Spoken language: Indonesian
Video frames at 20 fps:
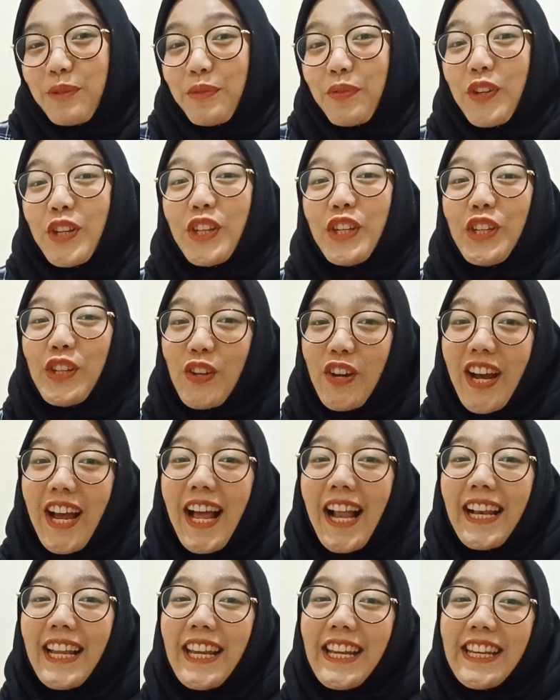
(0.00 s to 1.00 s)
Video
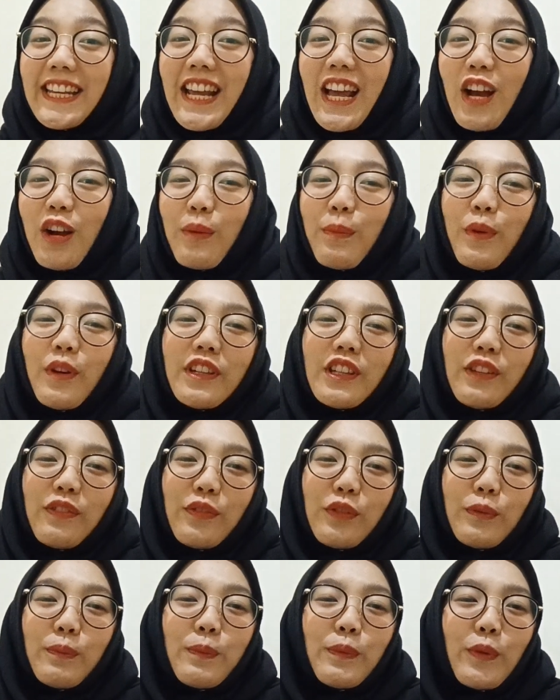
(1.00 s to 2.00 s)
kali ini aku mau
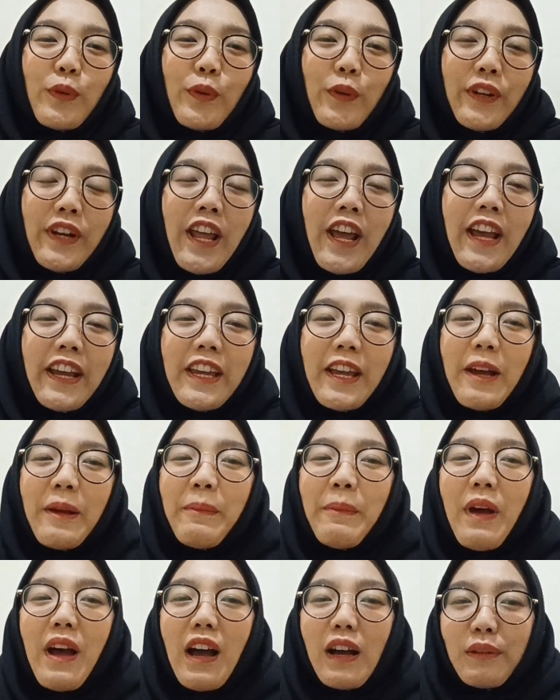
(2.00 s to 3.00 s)
review produk yang
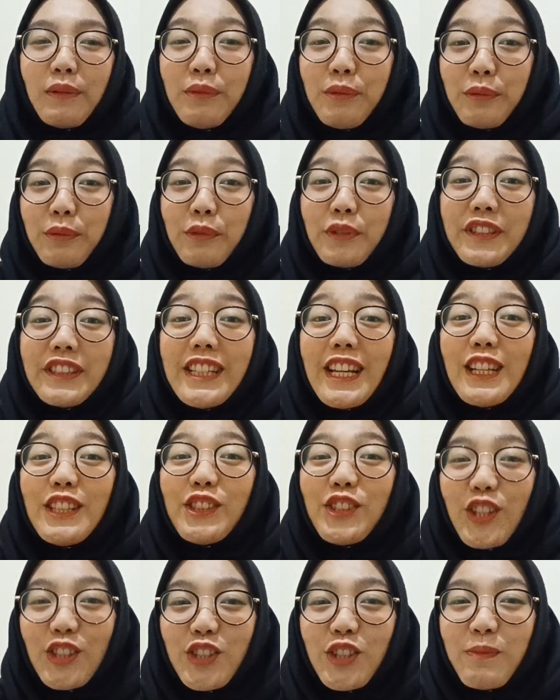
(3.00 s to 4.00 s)
bagus dan
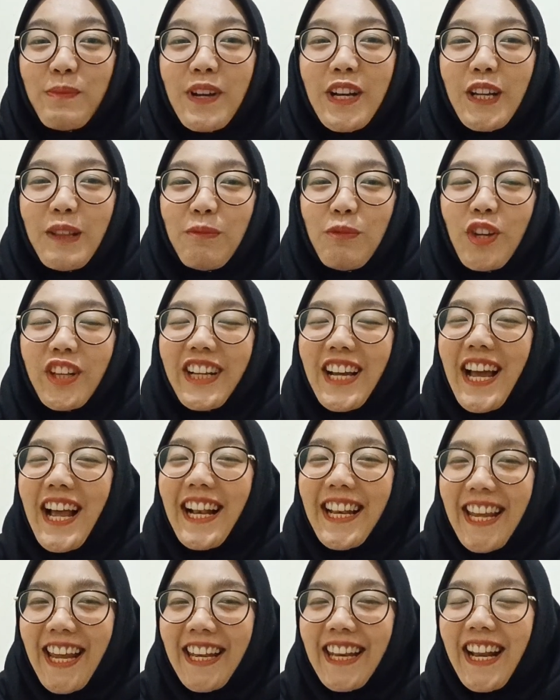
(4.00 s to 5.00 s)
cocok banget buat
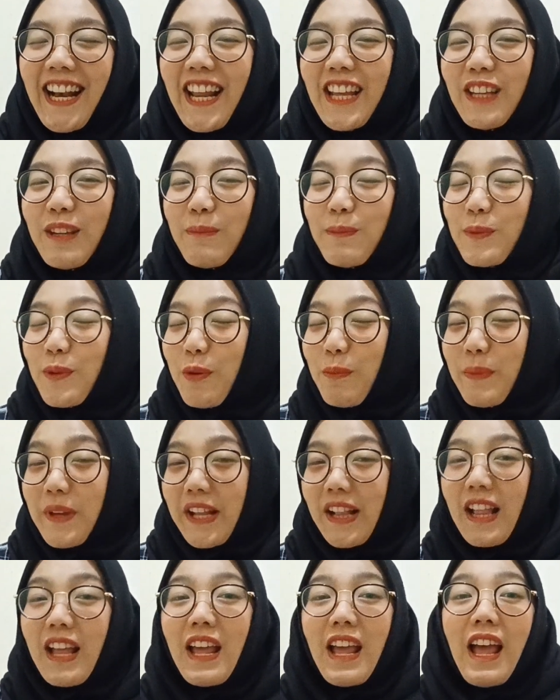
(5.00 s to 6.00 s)
kalian yang lagi
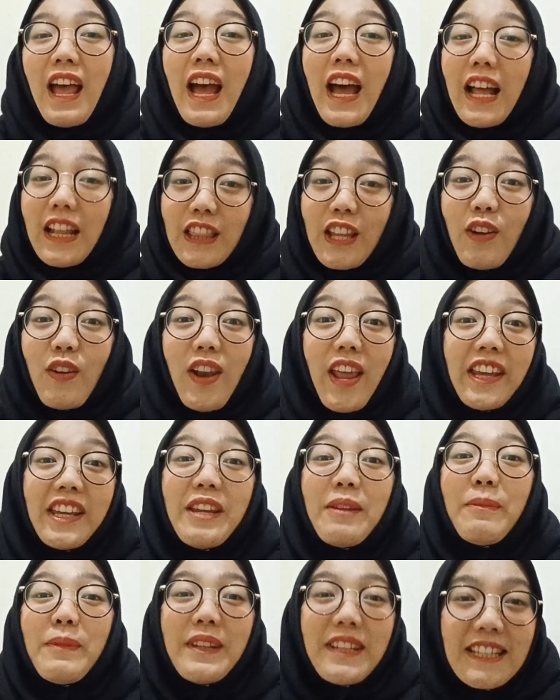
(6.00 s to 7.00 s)
promil atau lagi
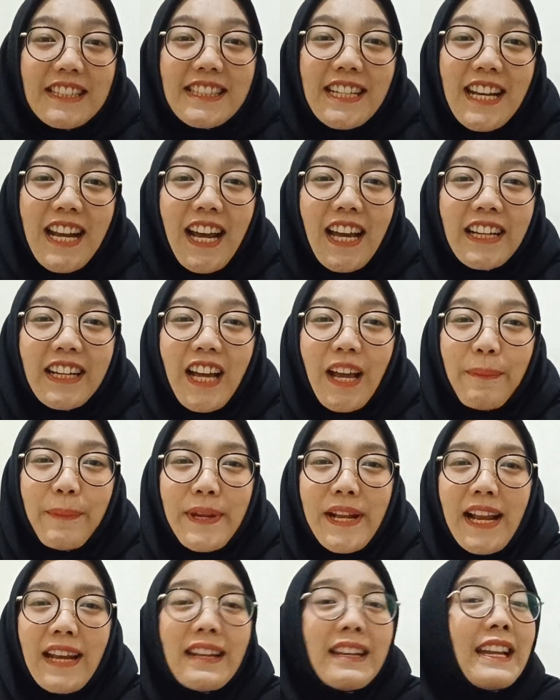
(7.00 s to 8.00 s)
merencanakan
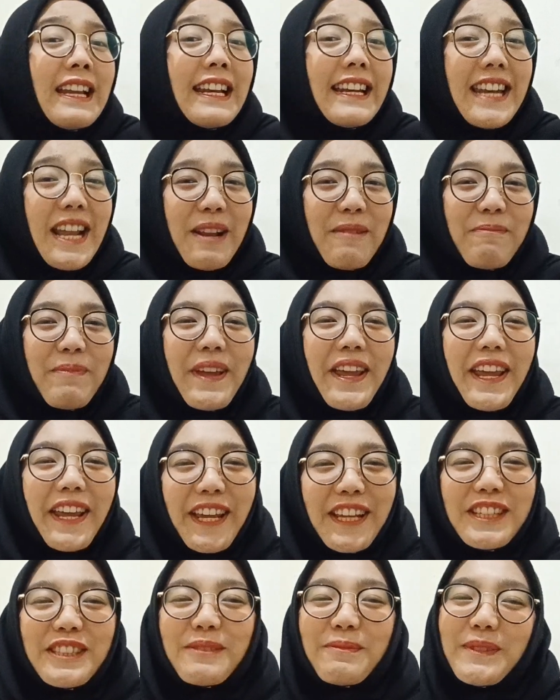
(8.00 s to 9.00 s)
kehamilan dan
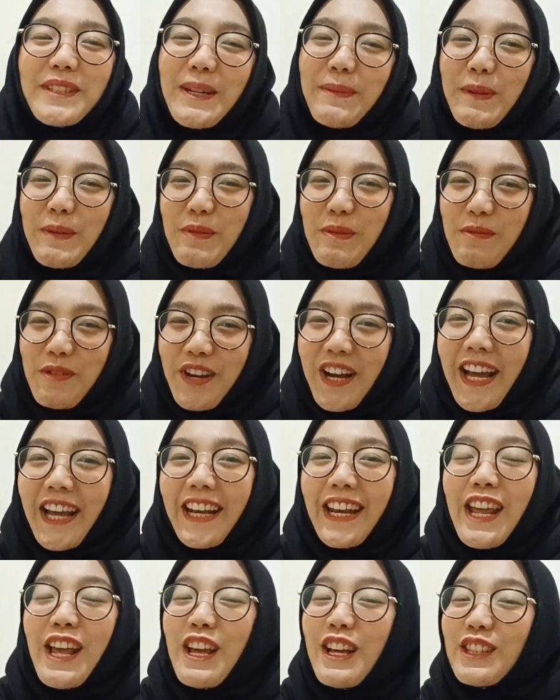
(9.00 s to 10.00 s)
pengen cepat dapat tolongan.
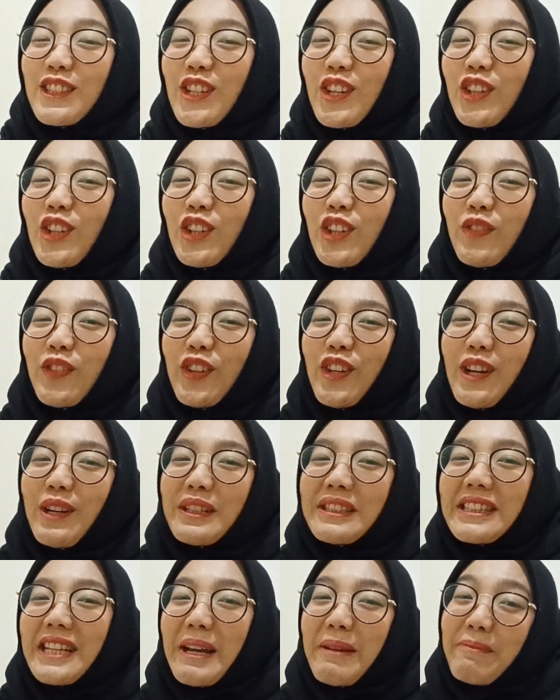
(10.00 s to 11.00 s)
So tonton videoku
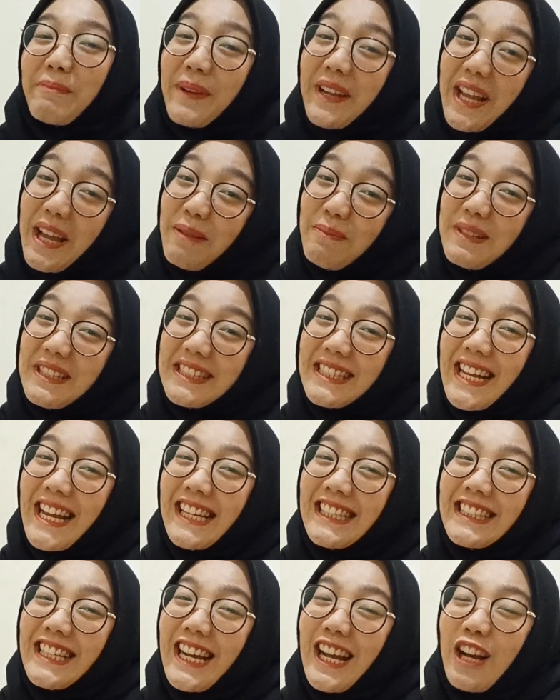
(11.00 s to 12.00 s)
sampai habis
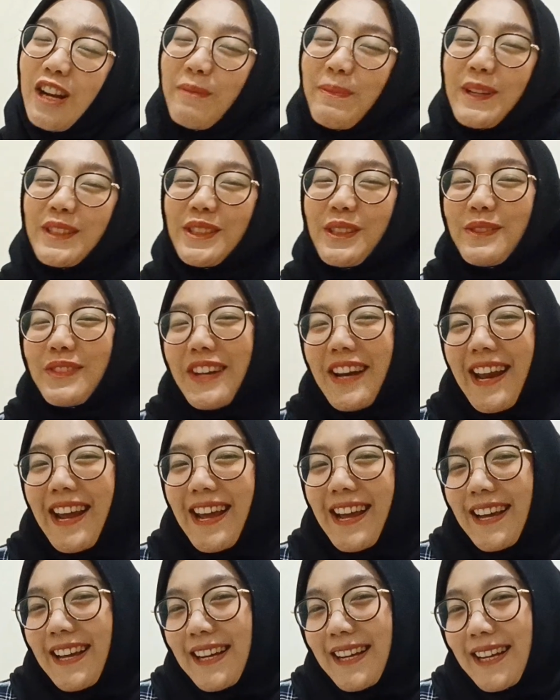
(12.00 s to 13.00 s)
dan jangan lupa
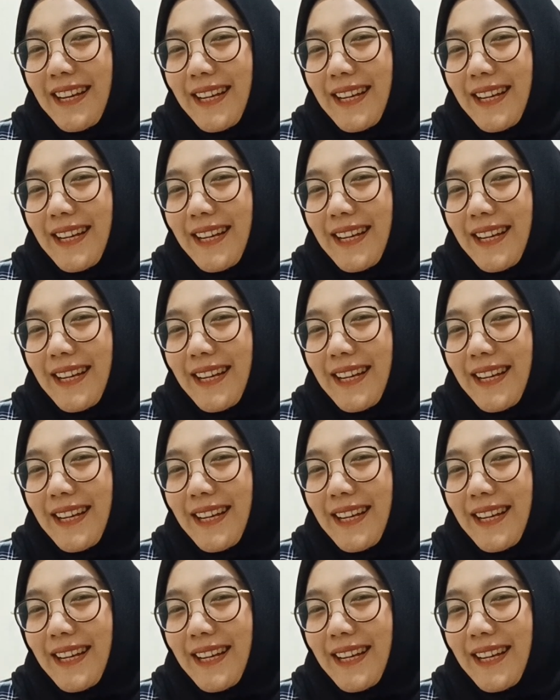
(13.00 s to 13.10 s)
subscribe.